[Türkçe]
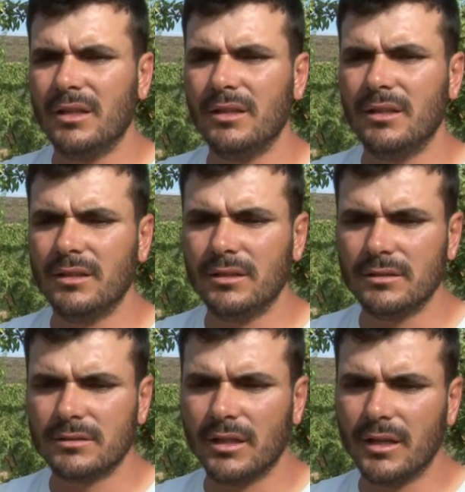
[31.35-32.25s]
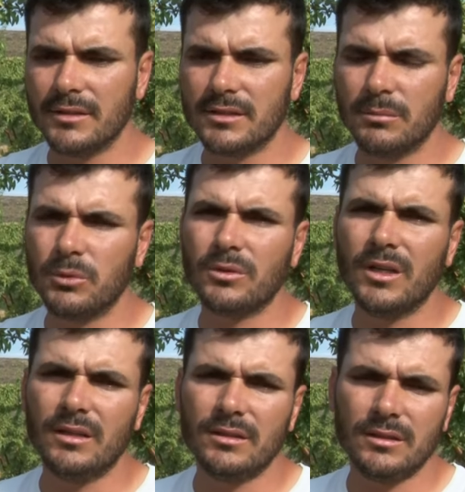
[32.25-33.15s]
E, sadece
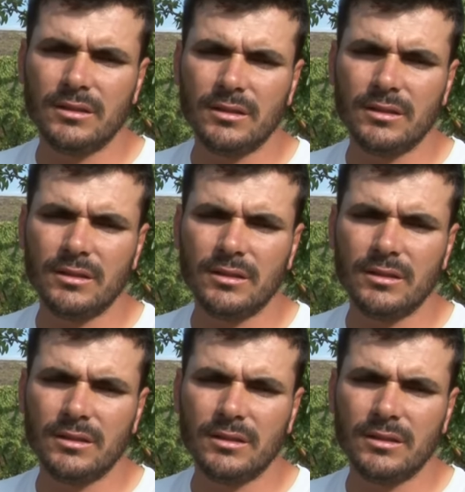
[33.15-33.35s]
bunda e,